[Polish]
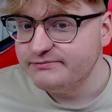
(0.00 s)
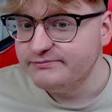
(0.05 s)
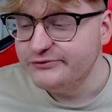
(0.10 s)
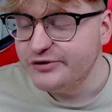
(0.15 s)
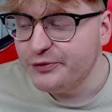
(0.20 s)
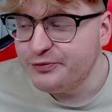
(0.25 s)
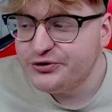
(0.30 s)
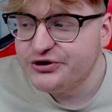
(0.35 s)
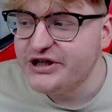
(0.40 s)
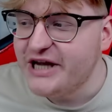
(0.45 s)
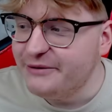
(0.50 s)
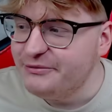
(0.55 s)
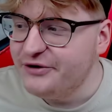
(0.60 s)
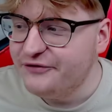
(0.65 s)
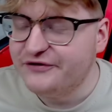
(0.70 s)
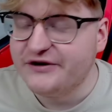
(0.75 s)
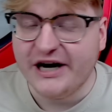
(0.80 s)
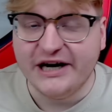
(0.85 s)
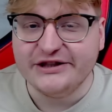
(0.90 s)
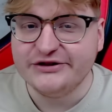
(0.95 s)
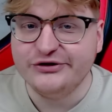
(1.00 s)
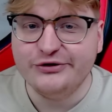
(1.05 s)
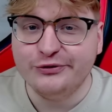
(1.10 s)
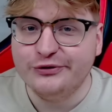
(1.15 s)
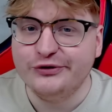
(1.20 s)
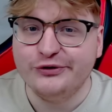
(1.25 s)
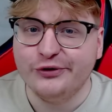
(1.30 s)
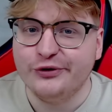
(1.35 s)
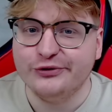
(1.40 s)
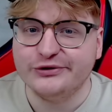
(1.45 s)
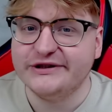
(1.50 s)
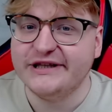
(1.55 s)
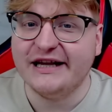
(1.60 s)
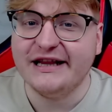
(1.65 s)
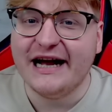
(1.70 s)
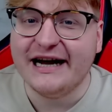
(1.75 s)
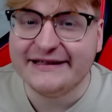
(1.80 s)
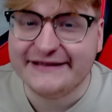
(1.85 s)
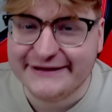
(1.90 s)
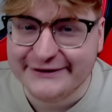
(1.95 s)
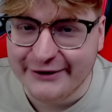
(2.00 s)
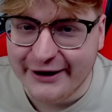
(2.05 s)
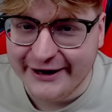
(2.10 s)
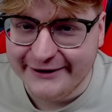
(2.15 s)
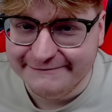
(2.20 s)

No przynajmniej w każdą, którą znalazłem.